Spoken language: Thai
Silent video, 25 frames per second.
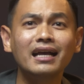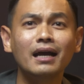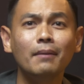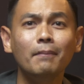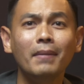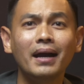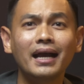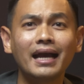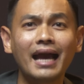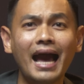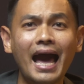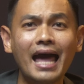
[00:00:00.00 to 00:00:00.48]
กรร
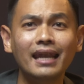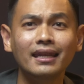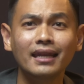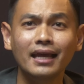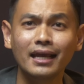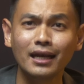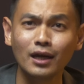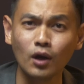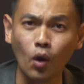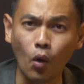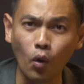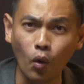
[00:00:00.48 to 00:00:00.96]
มการเล
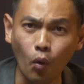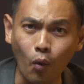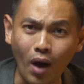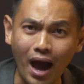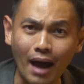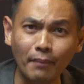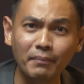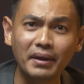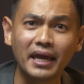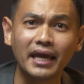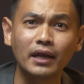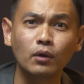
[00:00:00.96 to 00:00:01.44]
ยลงค
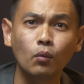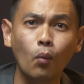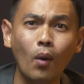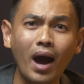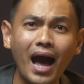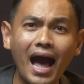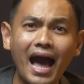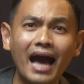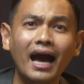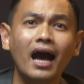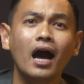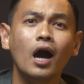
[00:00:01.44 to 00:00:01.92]
วามเห็น
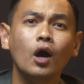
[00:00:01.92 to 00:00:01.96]
ว่า